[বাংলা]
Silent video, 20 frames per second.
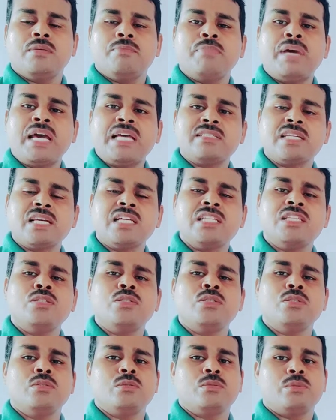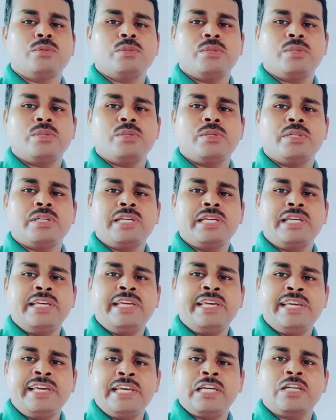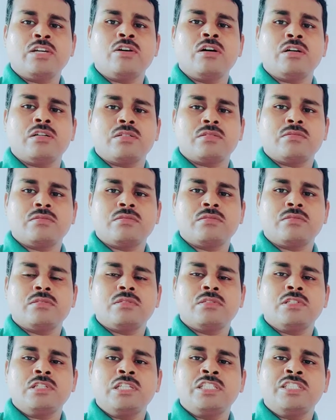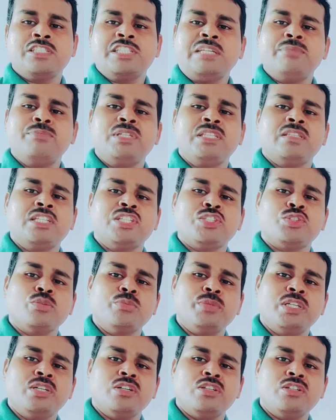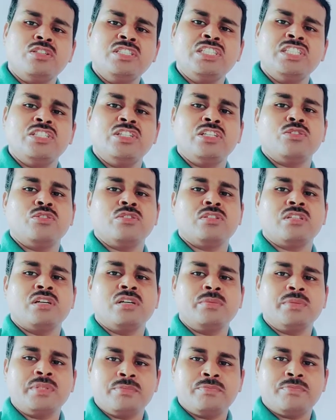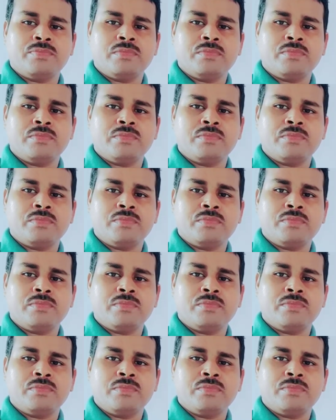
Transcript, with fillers: ব্যাসার্ধ এ একক সেই বৃত্তের সমীকরণ নির্ণয় করতে হবে